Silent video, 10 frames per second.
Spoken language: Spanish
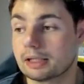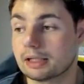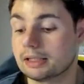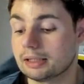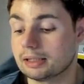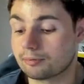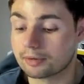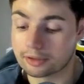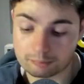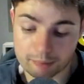Y
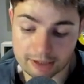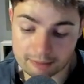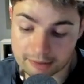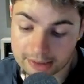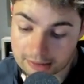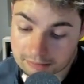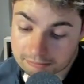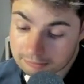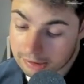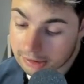bueno, para mí,
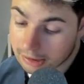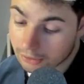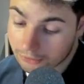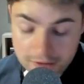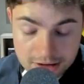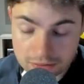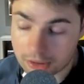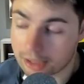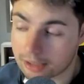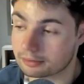eh, el 11
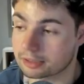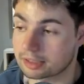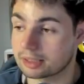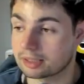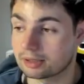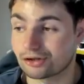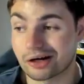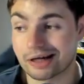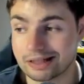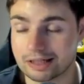titular que yo
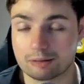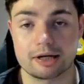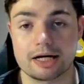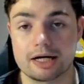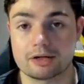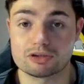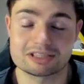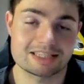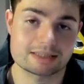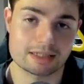haría para
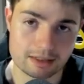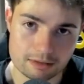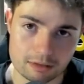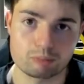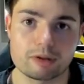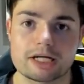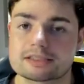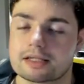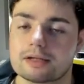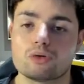nuestra selección, para
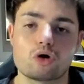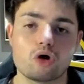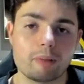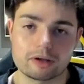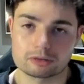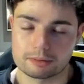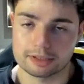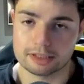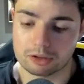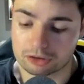esta de Eurocopa
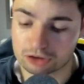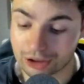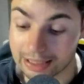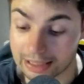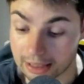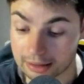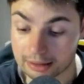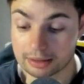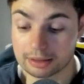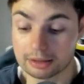2024, sería
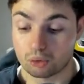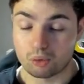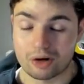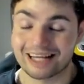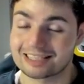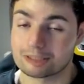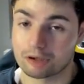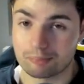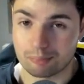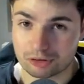Una Simón
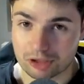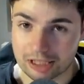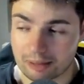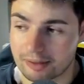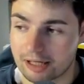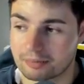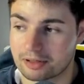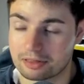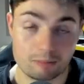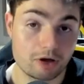en portería para mí,
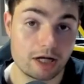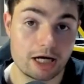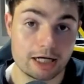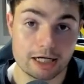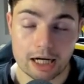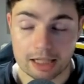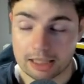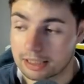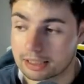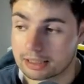Zamora de la Liga
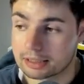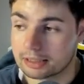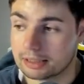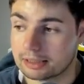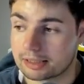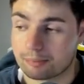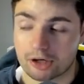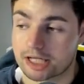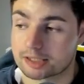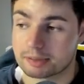y
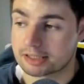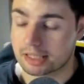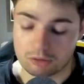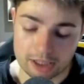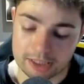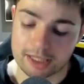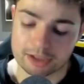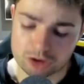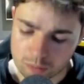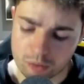temporada espectacular que ha
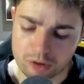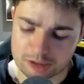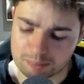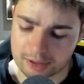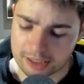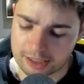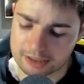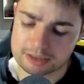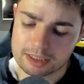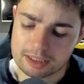hecho, muy buenas
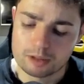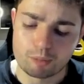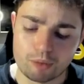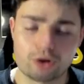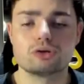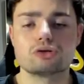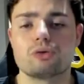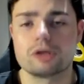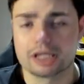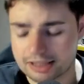paradas, muy
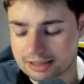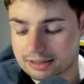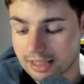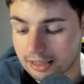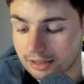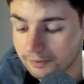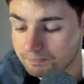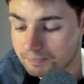contundente este año.